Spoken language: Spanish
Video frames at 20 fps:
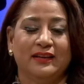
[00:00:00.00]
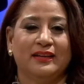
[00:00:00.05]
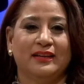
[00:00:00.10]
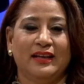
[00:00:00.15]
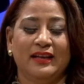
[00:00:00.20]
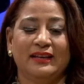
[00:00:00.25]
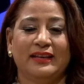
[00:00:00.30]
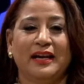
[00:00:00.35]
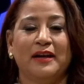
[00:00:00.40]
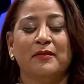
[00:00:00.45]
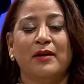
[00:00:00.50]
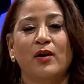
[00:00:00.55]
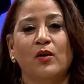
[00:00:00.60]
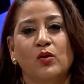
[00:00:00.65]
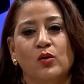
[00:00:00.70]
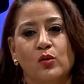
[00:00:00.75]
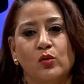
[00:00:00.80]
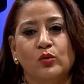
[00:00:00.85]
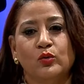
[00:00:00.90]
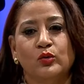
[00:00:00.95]
de
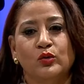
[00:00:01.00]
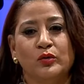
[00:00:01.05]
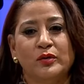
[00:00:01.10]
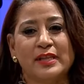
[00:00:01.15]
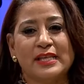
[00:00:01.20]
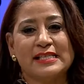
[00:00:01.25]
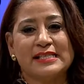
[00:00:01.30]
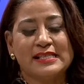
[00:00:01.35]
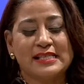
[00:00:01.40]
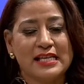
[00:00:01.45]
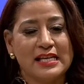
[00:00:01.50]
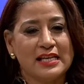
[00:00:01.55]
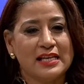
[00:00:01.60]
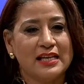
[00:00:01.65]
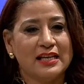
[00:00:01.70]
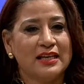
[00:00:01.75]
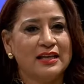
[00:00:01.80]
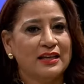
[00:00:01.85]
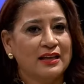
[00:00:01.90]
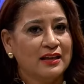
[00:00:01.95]
trabajo juntos y de
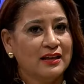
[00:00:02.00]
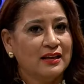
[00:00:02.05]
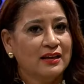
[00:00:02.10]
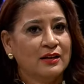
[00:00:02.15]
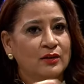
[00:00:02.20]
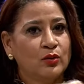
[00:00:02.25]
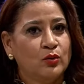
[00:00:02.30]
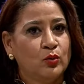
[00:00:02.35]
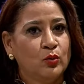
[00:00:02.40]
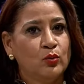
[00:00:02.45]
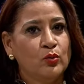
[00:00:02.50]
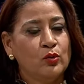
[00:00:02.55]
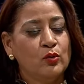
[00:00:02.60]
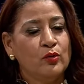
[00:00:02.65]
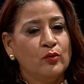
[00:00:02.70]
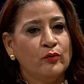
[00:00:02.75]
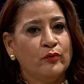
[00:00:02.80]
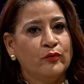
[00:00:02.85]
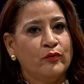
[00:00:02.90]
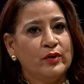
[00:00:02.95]
cine,
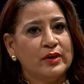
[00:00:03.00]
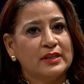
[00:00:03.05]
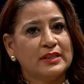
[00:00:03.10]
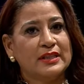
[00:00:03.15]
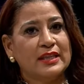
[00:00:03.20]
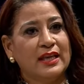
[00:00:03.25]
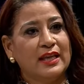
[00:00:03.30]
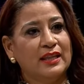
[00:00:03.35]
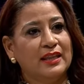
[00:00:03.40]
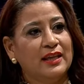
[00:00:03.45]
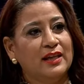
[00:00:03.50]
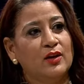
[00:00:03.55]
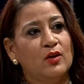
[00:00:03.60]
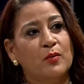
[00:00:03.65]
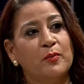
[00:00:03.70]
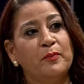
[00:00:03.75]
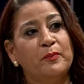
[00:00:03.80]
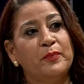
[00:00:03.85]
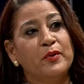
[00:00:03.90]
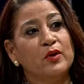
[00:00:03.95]
tú fuiste de
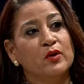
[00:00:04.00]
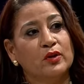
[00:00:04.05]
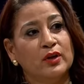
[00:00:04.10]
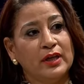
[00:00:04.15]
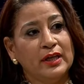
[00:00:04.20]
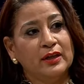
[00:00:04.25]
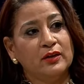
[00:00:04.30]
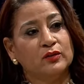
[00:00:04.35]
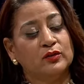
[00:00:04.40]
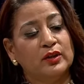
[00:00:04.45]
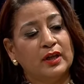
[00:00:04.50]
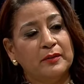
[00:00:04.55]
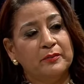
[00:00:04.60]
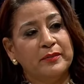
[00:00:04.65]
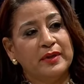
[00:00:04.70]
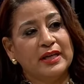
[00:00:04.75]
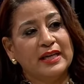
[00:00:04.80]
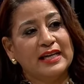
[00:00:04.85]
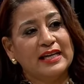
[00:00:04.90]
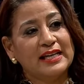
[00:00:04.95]
los pioneros
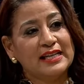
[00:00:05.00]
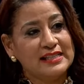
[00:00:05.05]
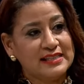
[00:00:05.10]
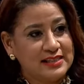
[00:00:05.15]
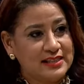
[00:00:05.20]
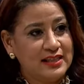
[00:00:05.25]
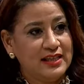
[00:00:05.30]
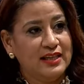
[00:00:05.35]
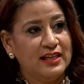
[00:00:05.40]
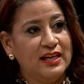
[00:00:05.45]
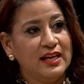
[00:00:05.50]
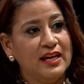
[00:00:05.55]
también en el cine